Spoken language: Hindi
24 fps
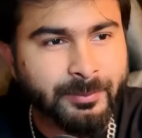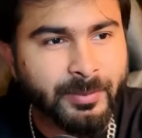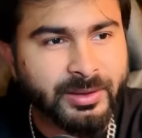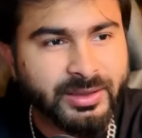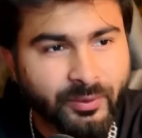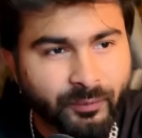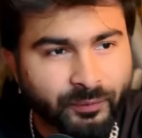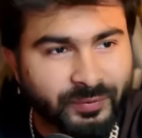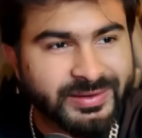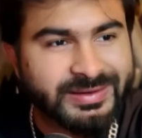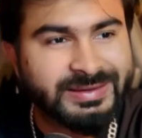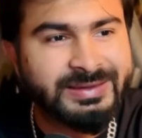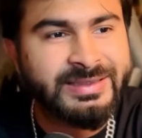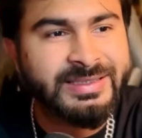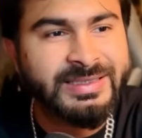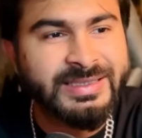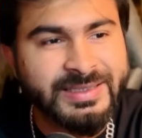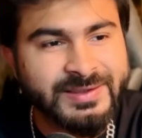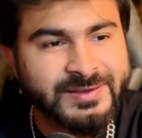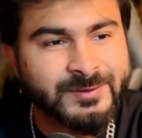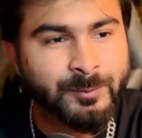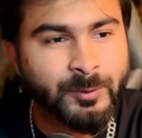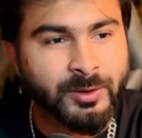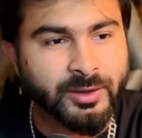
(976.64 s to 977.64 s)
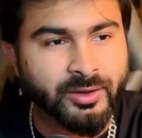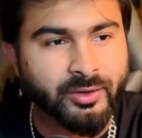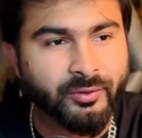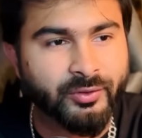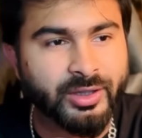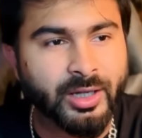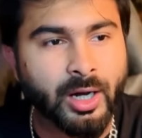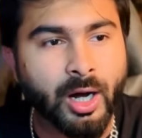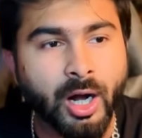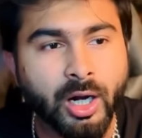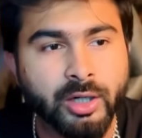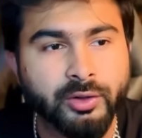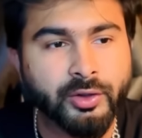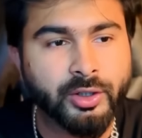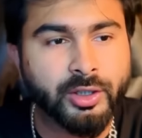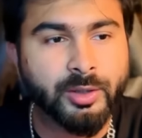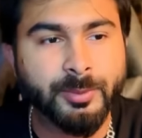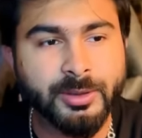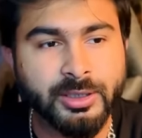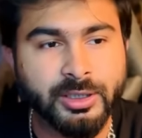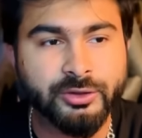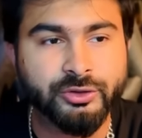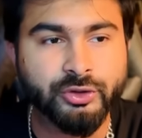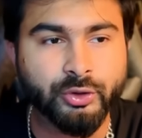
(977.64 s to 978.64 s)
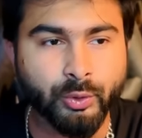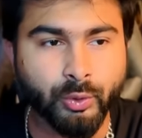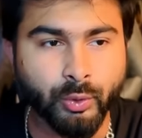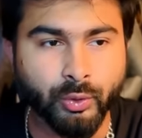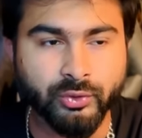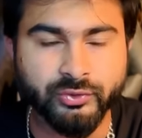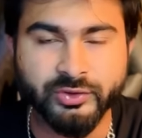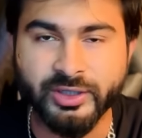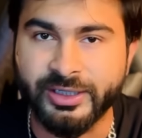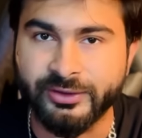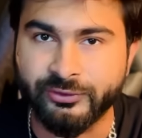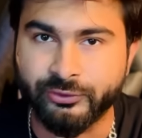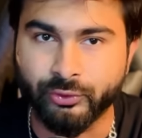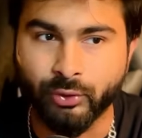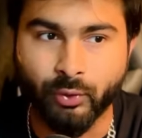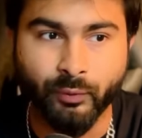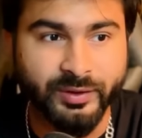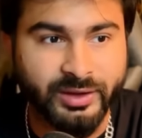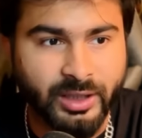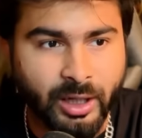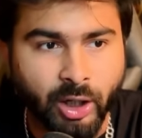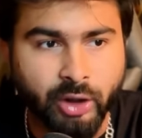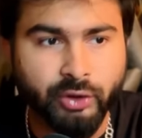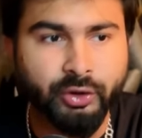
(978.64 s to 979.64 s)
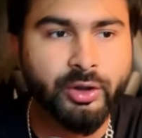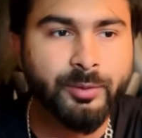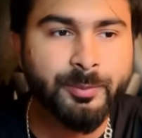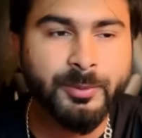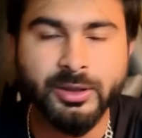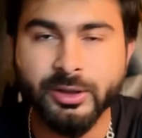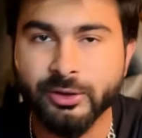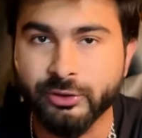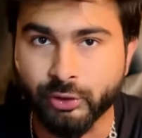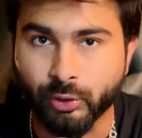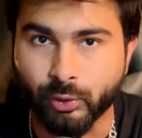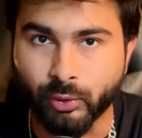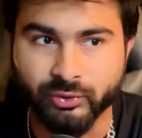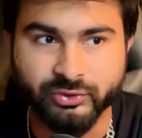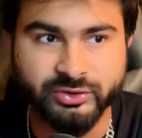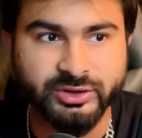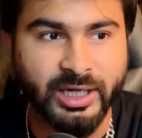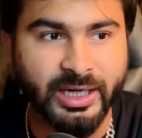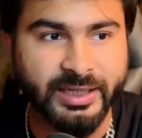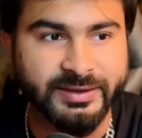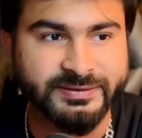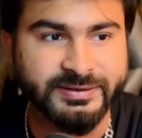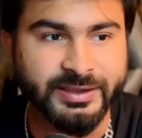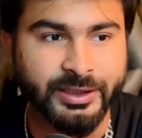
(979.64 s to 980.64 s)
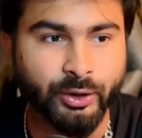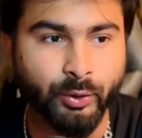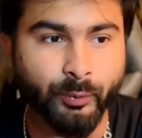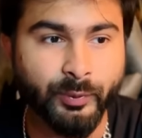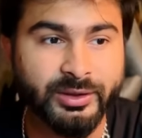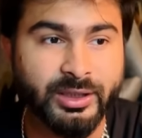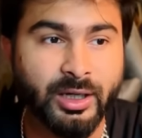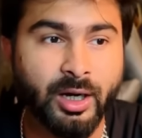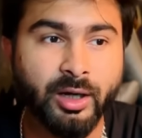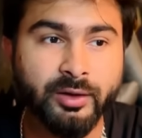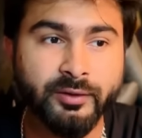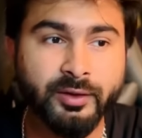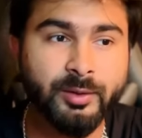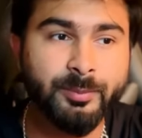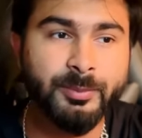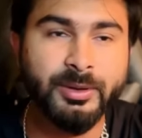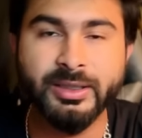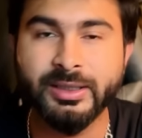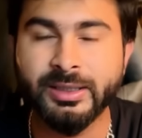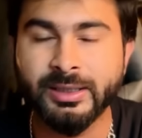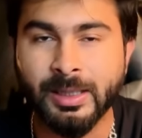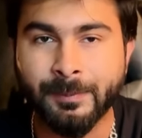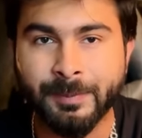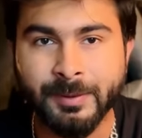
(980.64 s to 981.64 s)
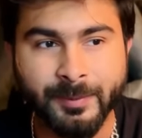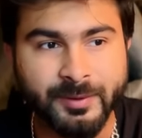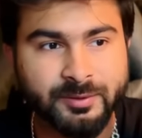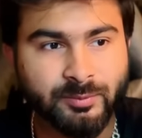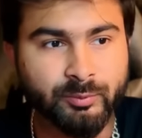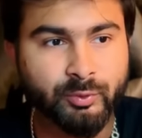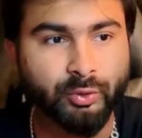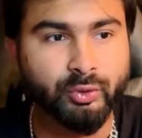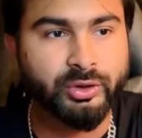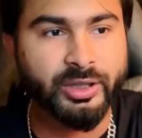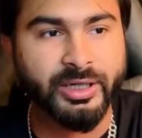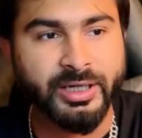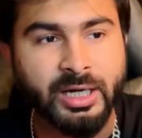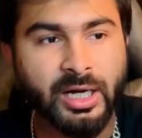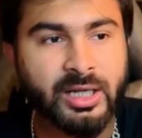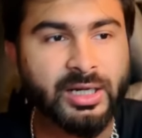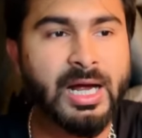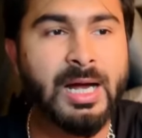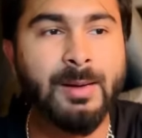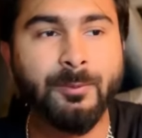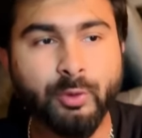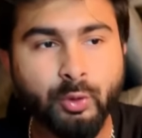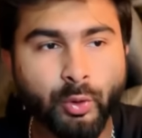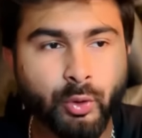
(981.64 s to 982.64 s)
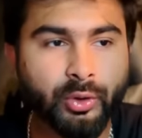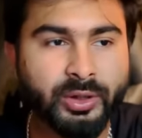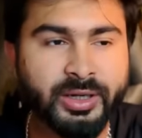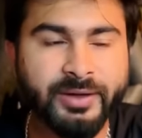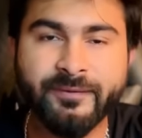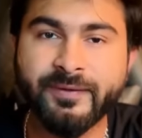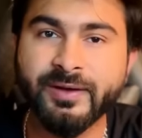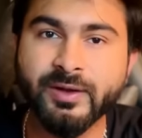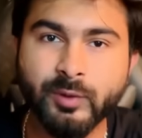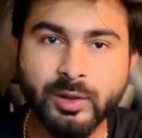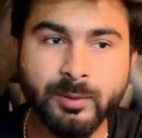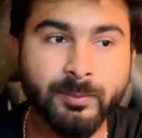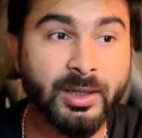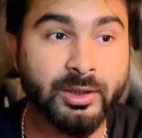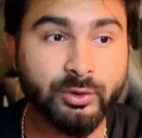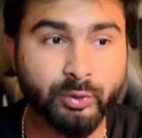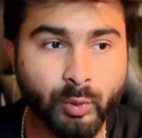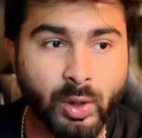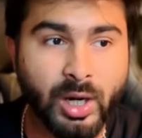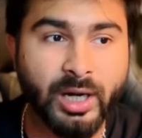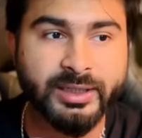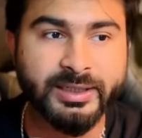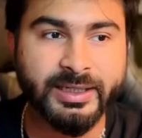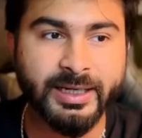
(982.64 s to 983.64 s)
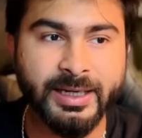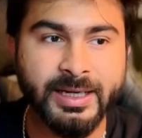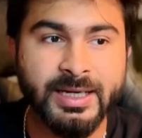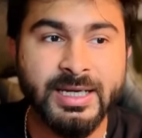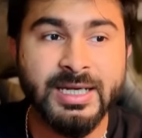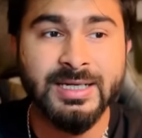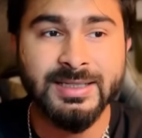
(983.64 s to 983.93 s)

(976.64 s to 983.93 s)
मतलब with these players with 100 million euros Enzo with 100 million euros Caicedo with 100 million आपके पास मुद्रिक हराम खोर वन मधुआ के